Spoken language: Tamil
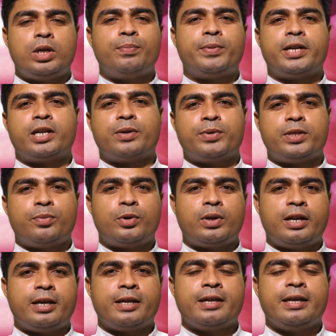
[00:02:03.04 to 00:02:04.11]
சொல்லப்பட்டிருப்பது
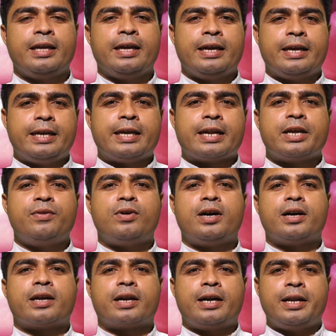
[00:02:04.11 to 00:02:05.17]
போல
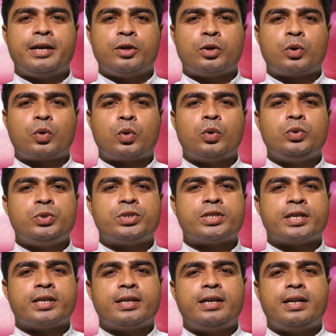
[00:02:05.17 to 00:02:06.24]
வாகனங்களை கொன்ற
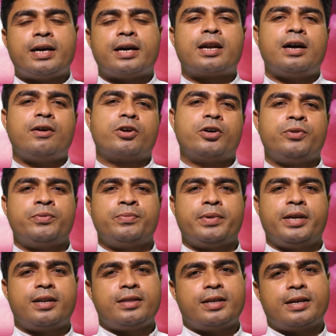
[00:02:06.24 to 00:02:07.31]
நகராகவும்
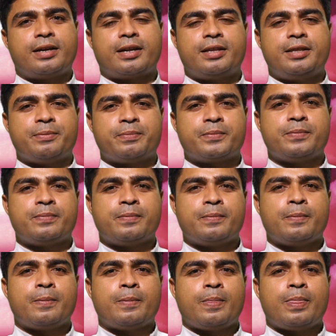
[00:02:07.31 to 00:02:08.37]
இருந்திருக்கிறது
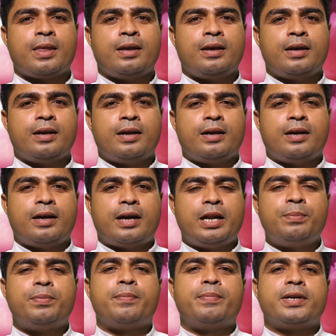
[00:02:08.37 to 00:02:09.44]

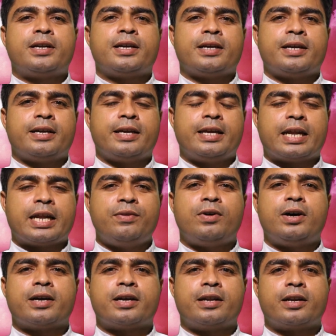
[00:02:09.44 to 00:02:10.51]
அனுப்பப்பட்ட
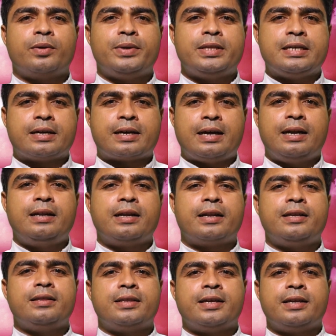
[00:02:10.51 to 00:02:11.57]
இறைவாக்கினர் மீது
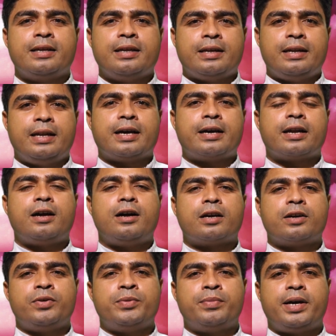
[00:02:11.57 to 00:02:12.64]
கல்லறிந்த
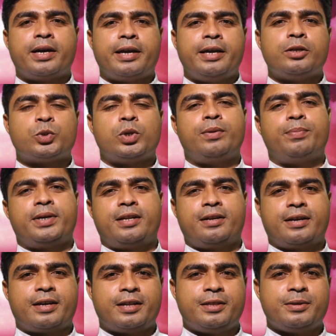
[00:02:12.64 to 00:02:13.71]
நகராகவும் அங்கே
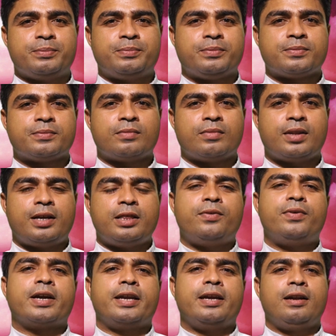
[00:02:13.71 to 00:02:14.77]
சொல்லப்பட்டிருக்கிறது அந்த
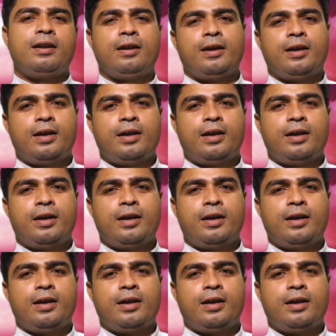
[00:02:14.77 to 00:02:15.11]
வகையில்